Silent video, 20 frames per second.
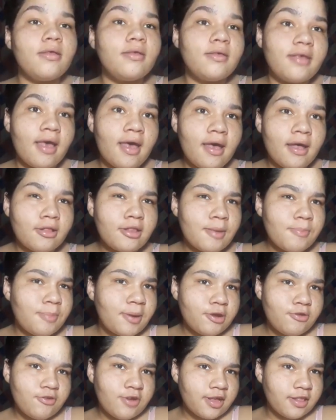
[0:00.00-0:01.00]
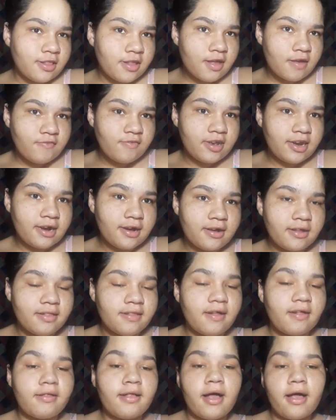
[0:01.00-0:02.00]
que é da parte que as caveiras
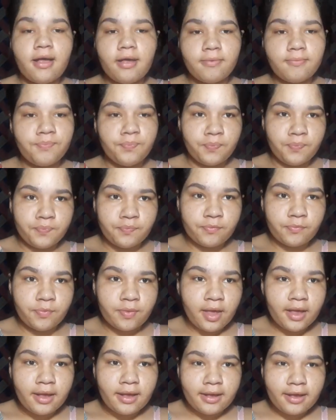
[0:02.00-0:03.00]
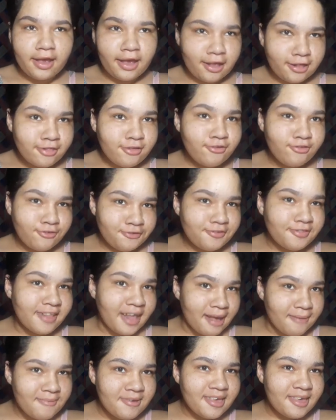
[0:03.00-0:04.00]
cantam lá. Quem assistiu
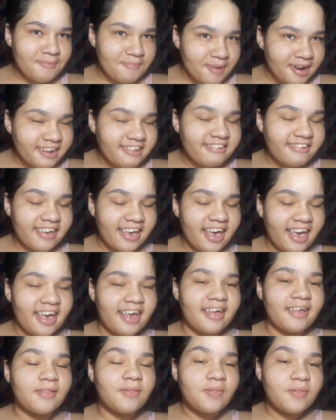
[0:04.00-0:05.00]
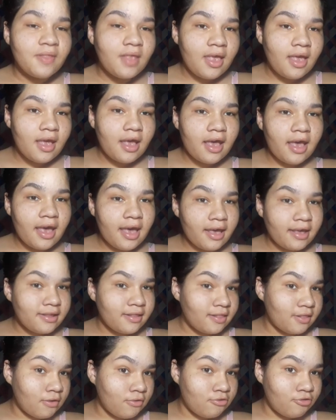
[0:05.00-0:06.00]
sabe que parte é. é.
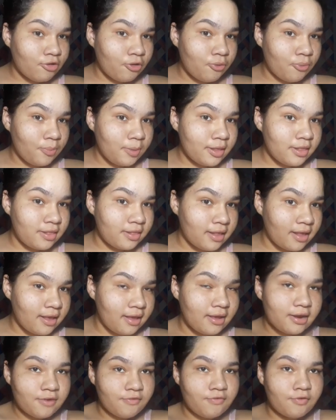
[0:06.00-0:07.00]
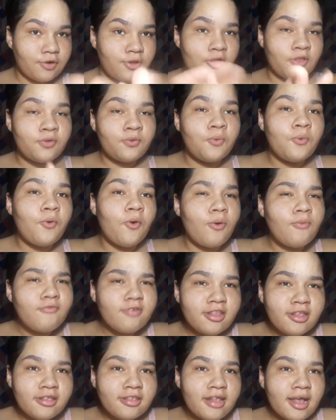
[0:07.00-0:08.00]
Então eu já comecei gravando. Como
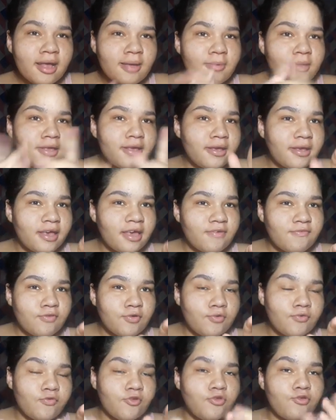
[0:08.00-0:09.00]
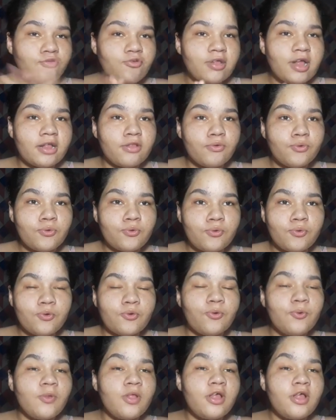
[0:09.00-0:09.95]
vocês sabem, quem viu o vídeo lá do.